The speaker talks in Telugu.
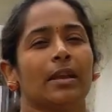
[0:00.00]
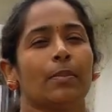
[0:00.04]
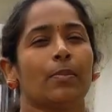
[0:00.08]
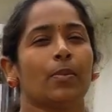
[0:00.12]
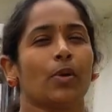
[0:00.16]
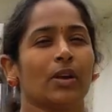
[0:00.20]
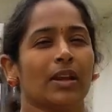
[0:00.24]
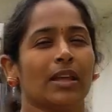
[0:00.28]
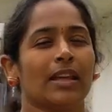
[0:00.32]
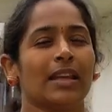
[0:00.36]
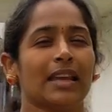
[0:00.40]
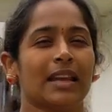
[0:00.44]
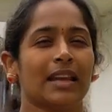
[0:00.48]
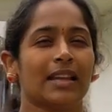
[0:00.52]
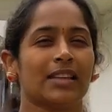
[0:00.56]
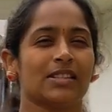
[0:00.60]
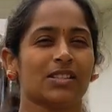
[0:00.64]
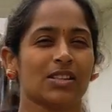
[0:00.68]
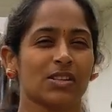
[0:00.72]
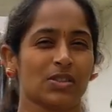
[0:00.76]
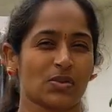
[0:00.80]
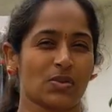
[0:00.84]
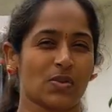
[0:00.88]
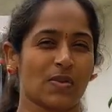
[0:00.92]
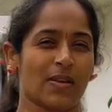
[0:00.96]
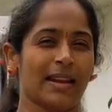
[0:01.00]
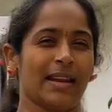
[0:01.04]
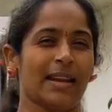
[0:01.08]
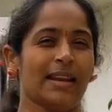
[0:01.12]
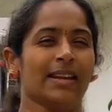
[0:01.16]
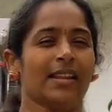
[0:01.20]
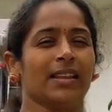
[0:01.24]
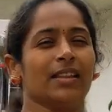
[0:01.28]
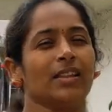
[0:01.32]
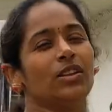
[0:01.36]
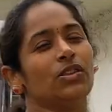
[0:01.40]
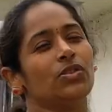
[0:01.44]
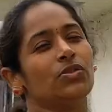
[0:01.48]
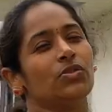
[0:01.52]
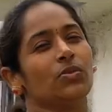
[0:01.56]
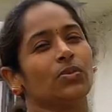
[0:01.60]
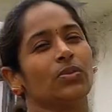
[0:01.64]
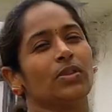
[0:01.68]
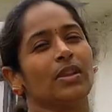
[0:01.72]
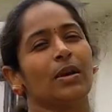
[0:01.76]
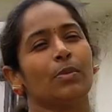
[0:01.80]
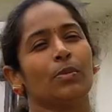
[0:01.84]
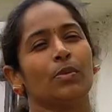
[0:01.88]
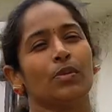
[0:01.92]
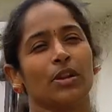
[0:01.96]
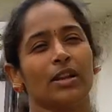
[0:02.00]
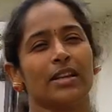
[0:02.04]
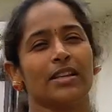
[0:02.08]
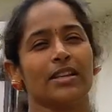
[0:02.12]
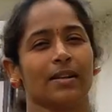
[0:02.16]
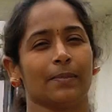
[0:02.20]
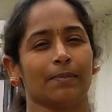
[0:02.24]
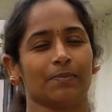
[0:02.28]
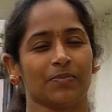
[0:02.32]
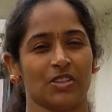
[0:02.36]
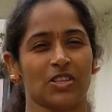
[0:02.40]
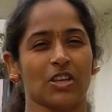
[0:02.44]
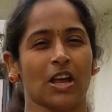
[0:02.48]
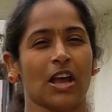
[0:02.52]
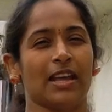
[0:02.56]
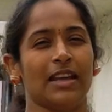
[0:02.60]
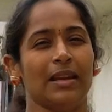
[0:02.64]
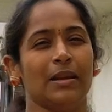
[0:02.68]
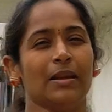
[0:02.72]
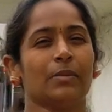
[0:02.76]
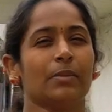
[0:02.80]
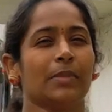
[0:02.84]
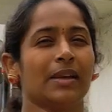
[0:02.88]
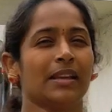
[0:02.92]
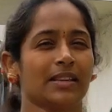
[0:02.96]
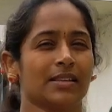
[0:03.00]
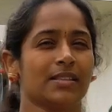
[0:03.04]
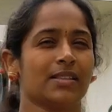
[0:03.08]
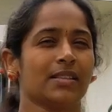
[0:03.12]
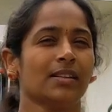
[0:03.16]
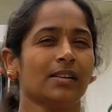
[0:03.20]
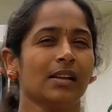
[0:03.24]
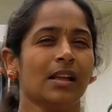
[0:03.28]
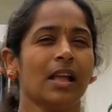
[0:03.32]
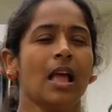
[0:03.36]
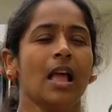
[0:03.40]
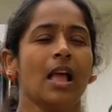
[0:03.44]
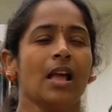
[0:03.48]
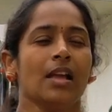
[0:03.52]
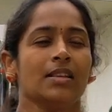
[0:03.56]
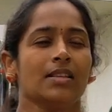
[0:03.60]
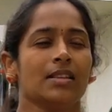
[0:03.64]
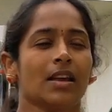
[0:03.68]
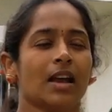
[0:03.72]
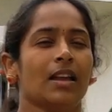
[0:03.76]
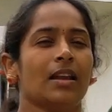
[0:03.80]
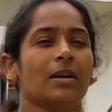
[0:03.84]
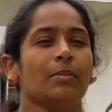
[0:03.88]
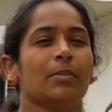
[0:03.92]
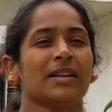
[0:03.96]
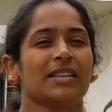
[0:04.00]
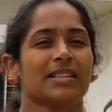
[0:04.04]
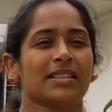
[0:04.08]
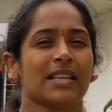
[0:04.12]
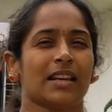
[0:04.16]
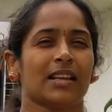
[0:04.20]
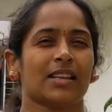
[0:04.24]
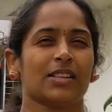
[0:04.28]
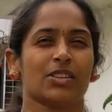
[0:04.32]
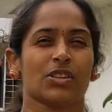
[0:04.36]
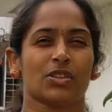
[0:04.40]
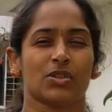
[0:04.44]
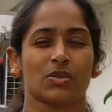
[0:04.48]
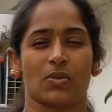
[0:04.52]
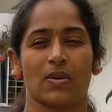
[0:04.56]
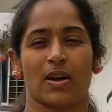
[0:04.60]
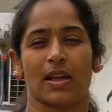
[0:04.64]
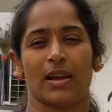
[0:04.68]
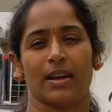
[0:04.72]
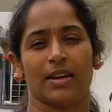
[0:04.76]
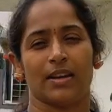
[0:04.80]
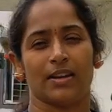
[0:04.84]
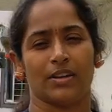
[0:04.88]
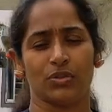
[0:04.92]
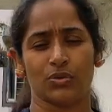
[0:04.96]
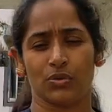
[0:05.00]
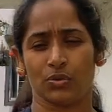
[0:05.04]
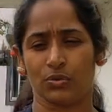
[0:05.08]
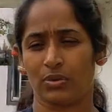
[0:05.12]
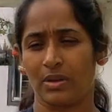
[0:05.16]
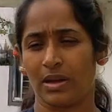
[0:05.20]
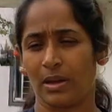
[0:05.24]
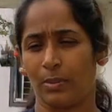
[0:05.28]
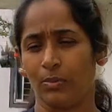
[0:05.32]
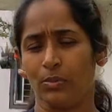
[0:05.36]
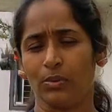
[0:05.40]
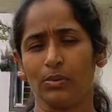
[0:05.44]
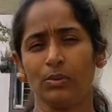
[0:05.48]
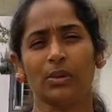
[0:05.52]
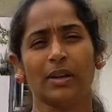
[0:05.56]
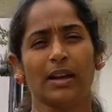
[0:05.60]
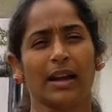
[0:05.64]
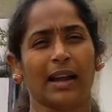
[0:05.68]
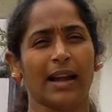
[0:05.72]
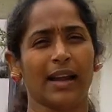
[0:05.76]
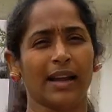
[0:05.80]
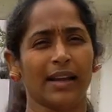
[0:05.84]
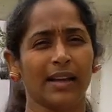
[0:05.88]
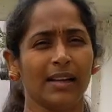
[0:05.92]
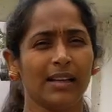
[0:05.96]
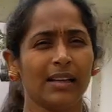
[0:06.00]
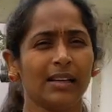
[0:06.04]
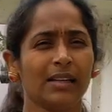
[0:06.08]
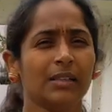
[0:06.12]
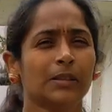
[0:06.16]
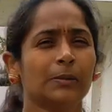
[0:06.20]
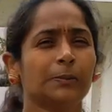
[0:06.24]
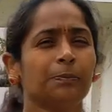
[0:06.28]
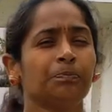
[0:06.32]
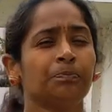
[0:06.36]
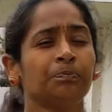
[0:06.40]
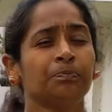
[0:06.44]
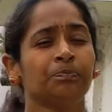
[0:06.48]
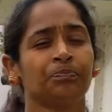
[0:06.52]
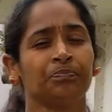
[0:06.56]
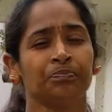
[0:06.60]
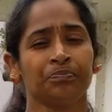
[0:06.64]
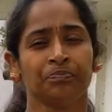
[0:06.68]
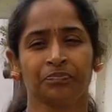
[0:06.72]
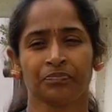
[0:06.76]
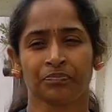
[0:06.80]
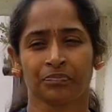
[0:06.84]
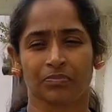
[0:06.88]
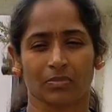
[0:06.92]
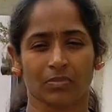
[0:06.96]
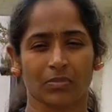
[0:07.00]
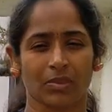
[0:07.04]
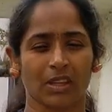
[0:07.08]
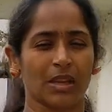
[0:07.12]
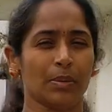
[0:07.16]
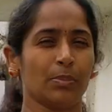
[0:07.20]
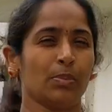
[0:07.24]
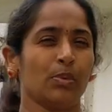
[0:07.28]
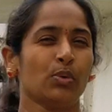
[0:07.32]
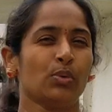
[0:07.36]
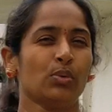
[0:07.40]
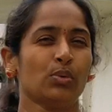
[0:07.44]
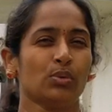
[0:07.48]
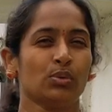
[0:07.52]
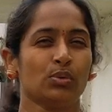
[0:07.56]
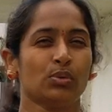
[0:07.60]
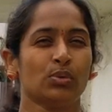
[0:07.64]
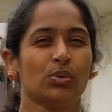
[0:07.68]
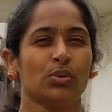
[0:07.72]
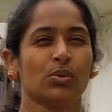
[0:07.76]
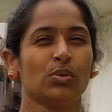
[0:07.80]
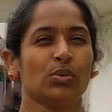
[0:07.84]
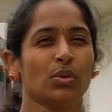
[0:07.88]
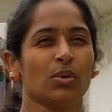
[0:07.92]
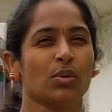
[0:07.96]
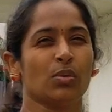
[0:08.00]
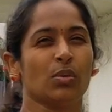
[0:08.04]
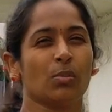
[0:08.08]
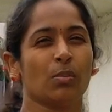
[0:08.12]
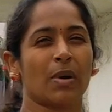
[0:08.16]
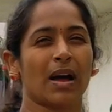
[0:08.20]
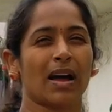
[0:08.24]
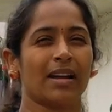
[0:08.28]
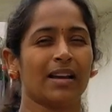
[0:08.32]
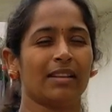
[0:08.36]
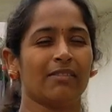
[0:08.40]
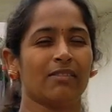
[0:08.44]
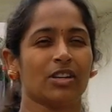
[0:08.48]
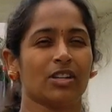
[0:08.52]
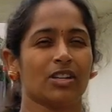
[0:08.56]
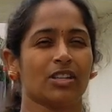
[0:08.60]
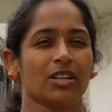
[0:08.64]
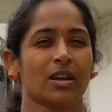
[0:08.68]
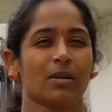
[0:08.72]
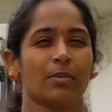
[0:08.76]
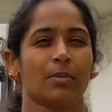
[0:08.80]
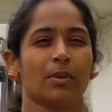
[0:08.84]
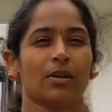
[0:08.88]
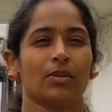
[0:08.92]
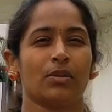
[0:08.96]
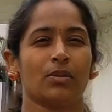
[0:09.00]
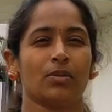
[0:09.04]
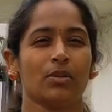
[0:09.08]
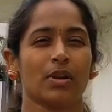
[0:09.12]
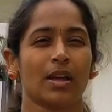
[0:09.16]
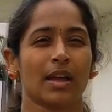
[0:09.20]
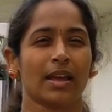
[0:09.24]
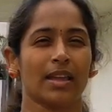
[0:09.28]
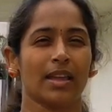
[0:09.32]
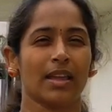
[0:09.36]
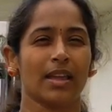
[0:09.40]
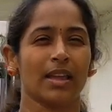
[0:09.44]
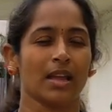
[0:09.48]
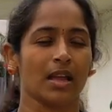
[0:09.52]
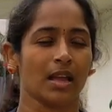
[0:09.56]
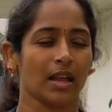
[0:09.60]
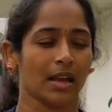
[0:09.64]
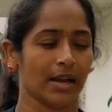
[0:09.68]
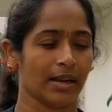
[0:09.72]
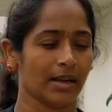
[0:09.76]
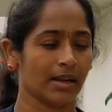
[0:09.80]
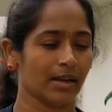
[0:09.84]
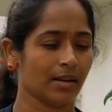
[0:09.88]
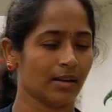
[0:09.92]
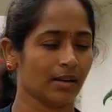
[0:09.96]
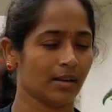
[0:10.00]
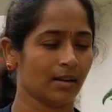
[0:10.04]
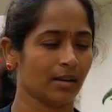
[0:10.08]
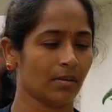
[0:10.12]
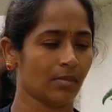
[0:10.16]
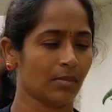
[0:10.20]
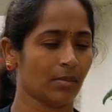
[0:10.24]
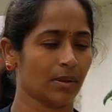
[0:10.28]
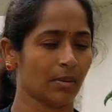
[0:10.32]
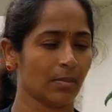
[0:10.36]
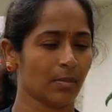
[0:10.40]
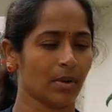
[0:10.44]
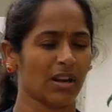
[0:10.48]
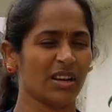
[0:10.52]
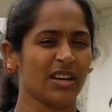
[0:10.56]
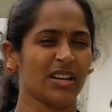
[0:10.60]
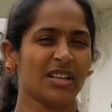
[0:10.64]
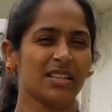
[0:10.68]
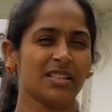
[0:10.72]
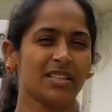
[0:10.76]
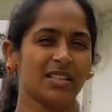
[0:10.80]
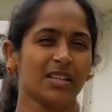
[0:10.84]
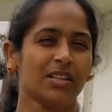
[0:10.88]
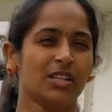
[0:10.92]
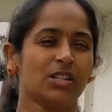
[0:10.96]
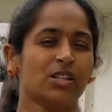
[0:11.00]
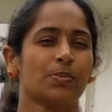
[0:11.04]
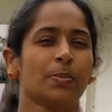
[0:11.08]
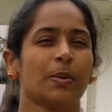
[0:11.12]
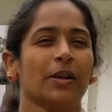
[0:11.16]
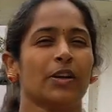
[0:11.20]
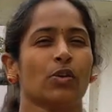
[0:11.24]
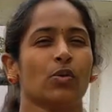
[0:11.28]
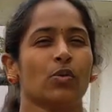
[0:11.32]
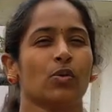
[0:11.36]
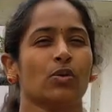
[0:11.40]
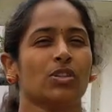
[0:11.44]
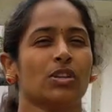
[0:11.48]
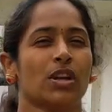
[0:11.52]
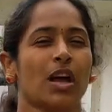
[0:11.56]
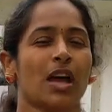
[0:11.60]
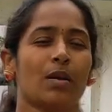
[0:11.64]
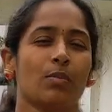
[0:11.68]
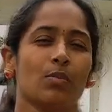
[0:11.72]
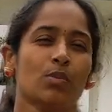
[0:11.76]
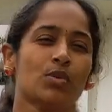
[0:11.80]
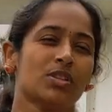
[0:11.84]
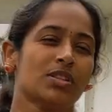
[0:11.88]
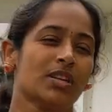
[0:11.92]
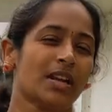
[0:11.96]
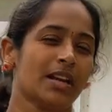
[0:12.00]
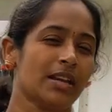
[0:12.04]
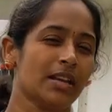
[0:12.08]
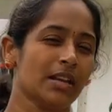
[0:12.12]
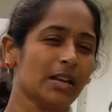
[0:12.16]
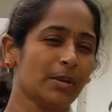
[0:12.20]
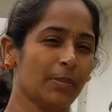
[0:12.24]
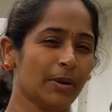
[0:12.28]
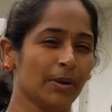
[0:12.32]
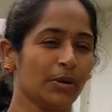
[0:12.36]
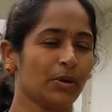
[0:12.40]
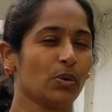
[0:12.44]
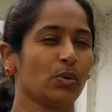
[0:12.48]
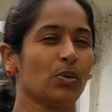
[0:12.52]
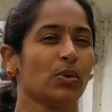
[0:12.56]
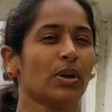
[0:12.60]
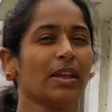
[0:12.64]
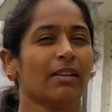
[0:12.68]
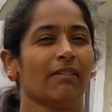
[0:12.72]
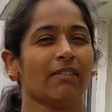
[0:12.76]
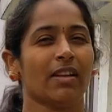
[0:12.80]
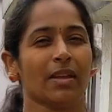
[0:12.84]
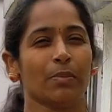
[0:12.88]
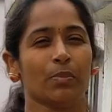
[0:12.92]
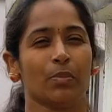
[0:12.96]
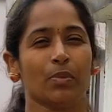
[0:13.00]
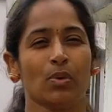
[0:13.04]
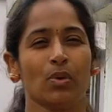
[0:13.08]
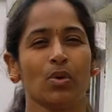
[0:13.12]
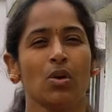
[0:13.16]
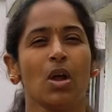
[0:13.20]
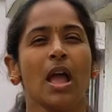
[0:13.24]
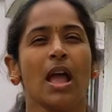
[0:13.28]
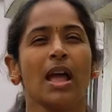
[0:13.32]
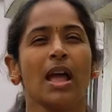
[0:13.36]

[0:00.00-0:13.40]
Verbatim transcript: రిపోర్టింగ్ ఎలా చేసుకోవాలనేది చూద్దాము రీ సాయిలింగ్ మిక్స్ సాయిల్ మిక్స్ ఎలా చేసుకోవాలనేది చూద్దాము అండ్ ఇప్పుడు జూన్లో బాగానే వర్షాలు పడుతున్నాయి అండ్ మనం అన్ని సీడ్స్ పెట్టుకోవచ్చు ఆల్మోస్ట్ అన్ని పెట్టుకునేవే ఇప్పుడు